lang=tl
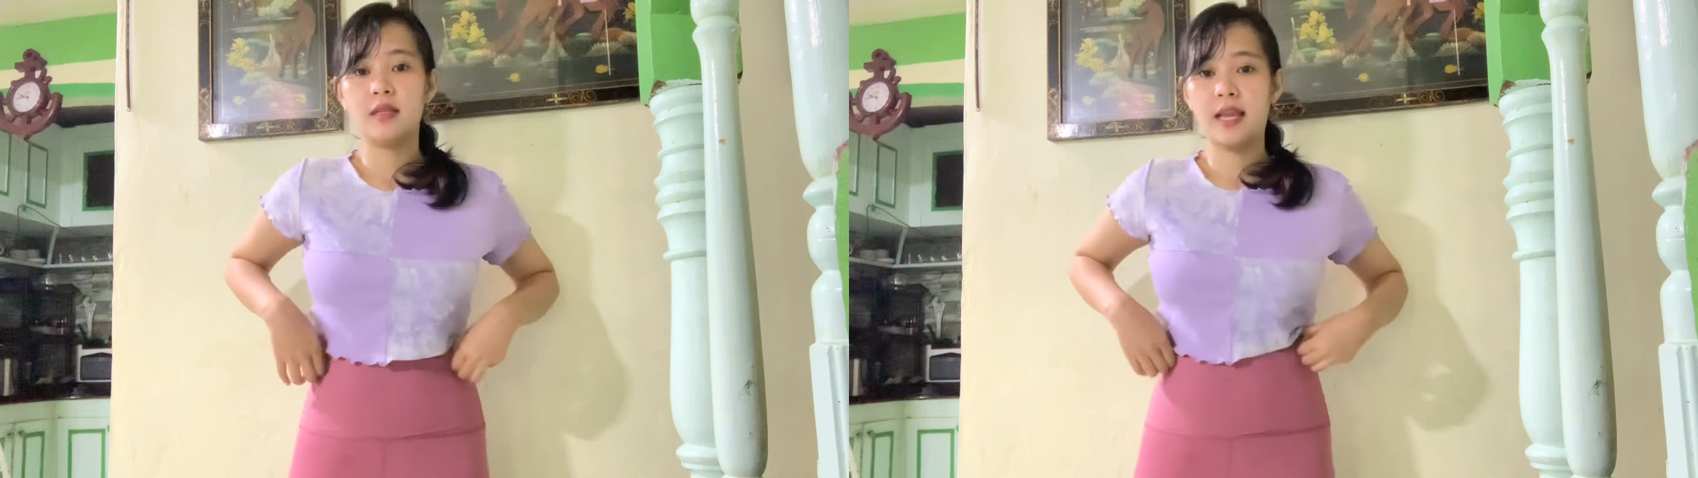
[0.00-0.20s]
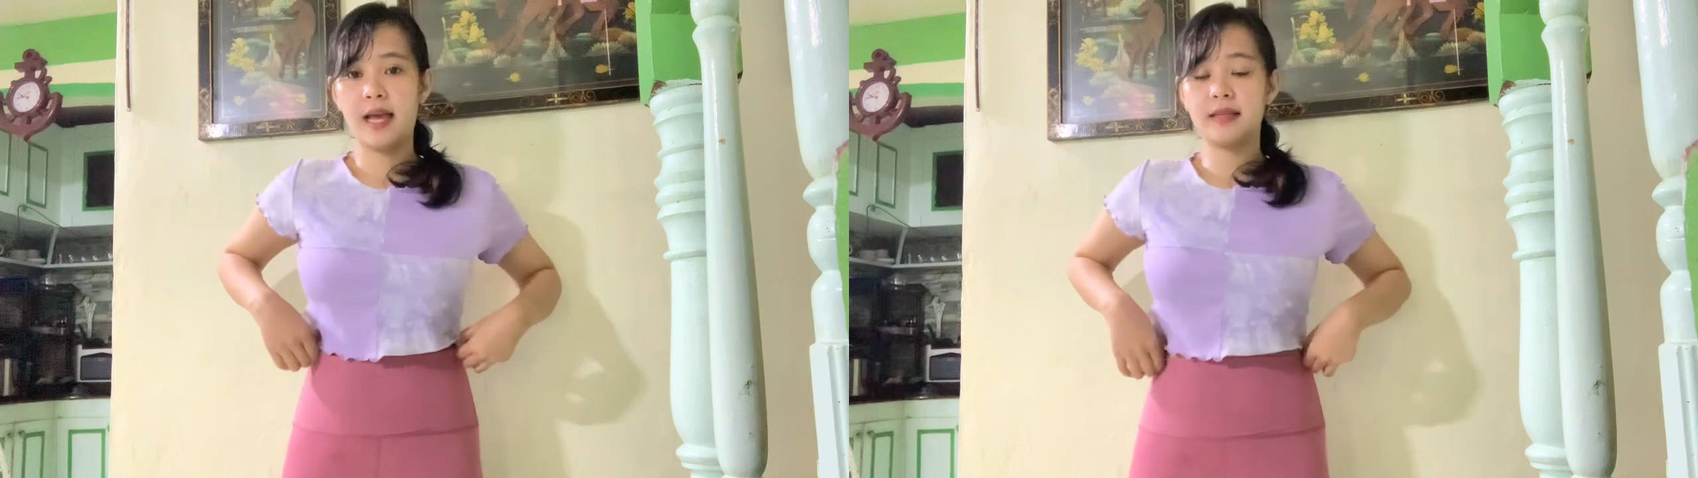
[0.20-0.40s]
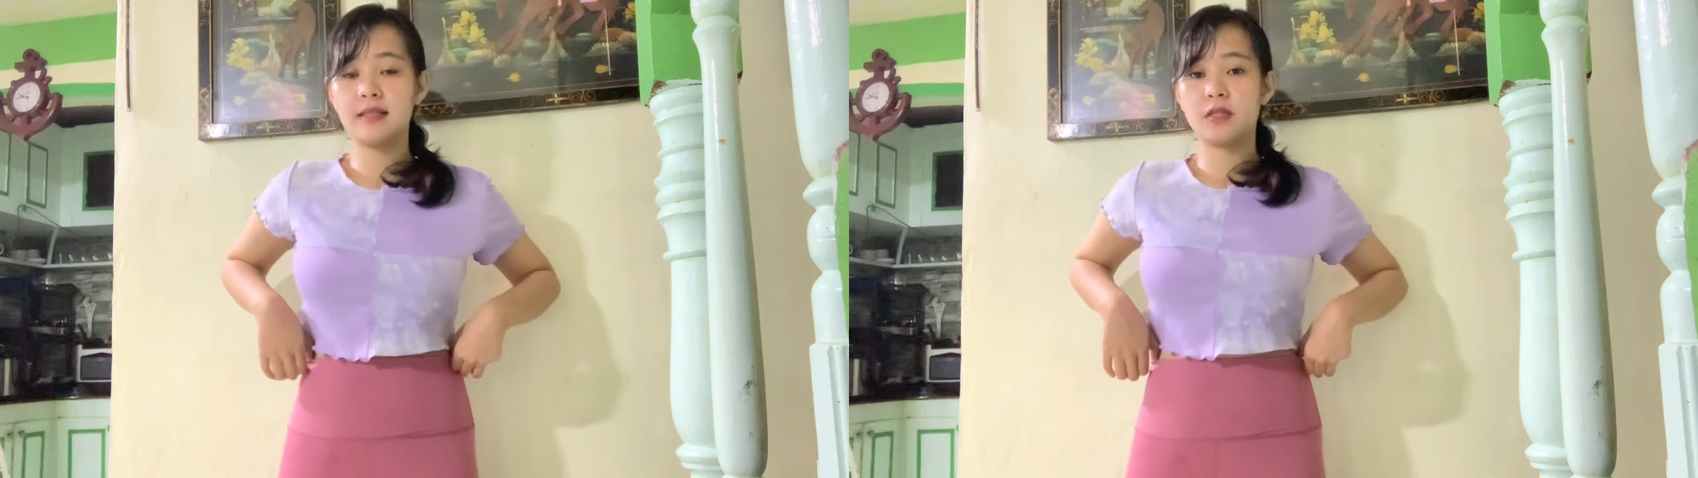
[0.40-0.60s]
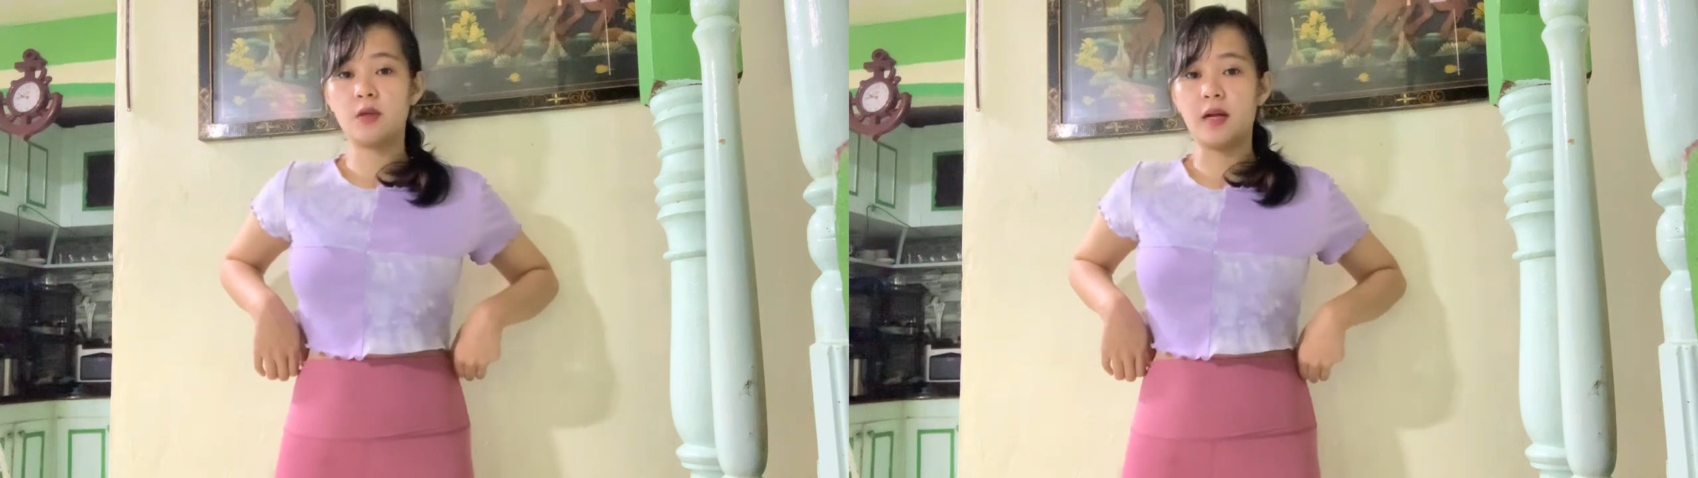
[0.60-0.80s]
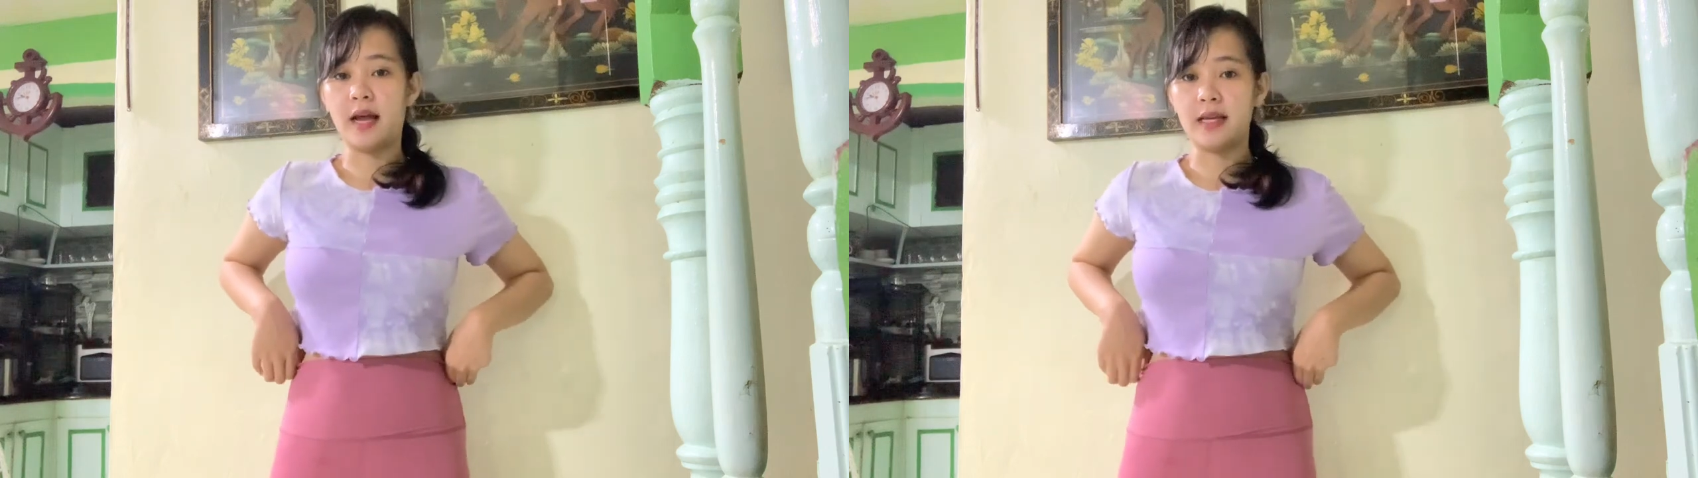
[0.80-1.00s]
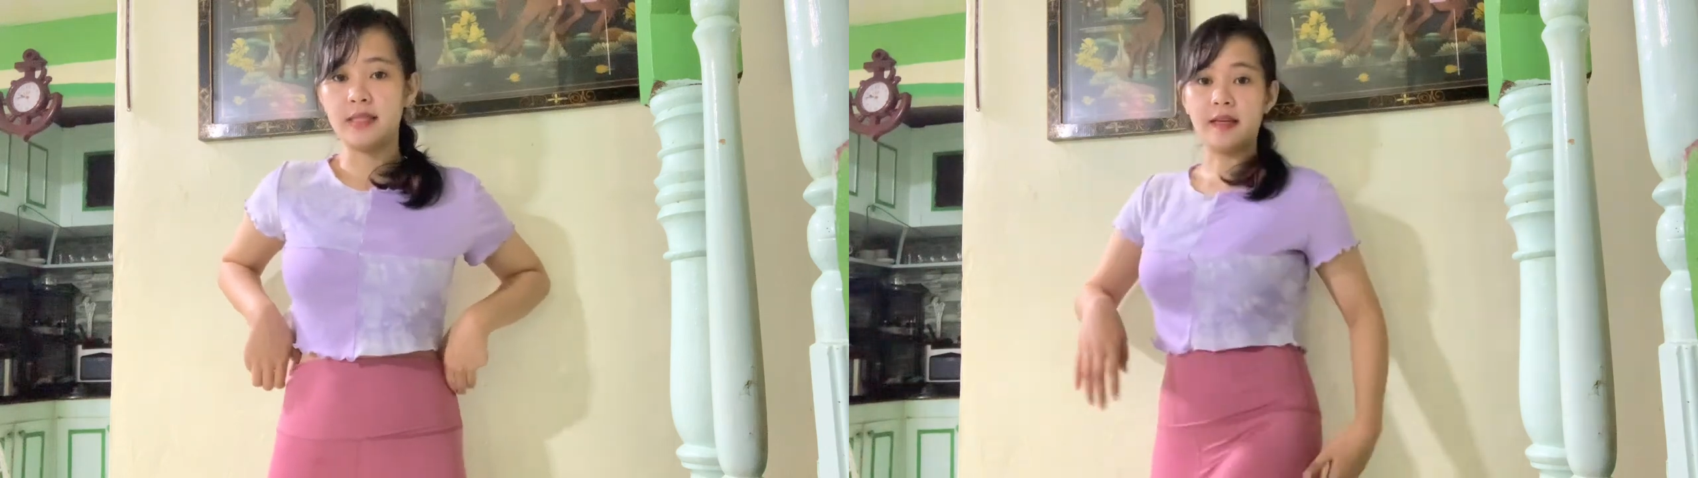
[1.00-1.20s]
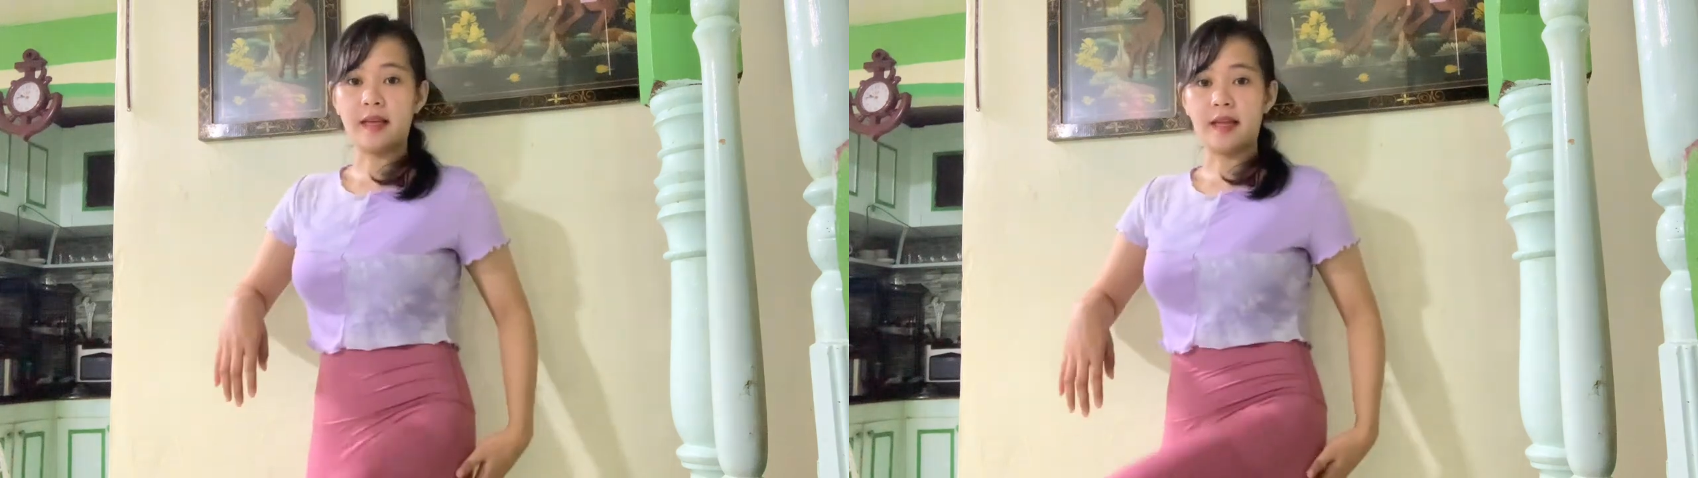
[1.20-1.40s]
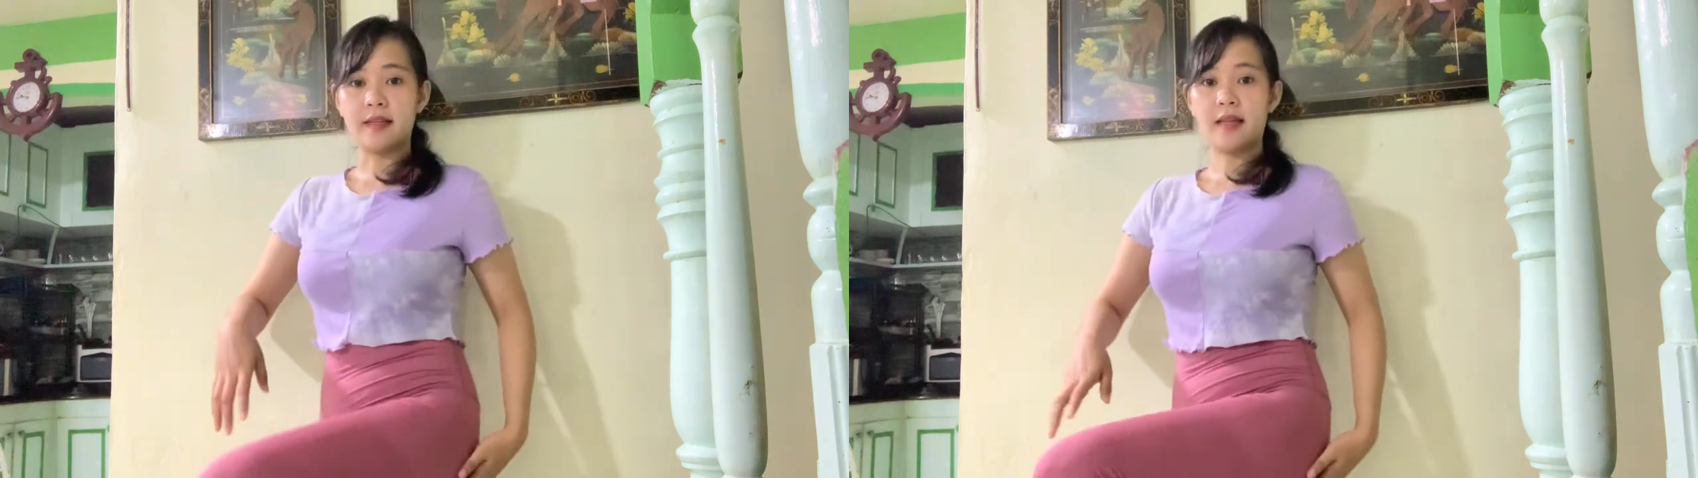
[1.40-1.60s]
leggings ko guys,
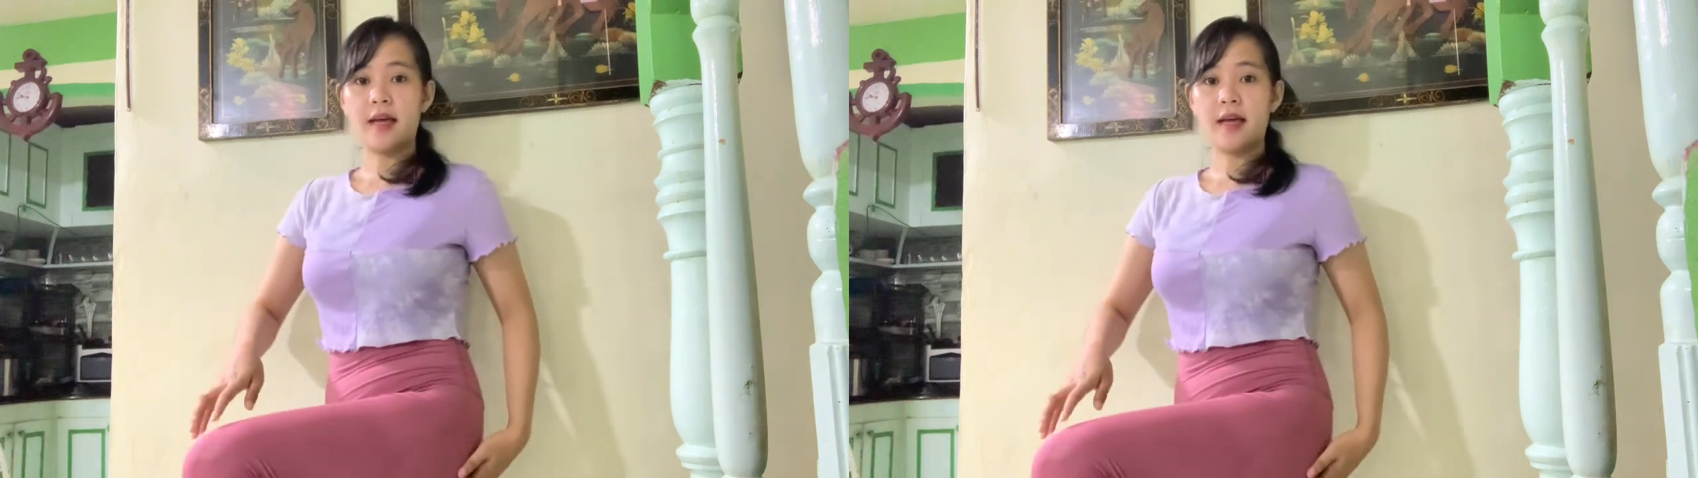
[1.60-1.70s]
ayan,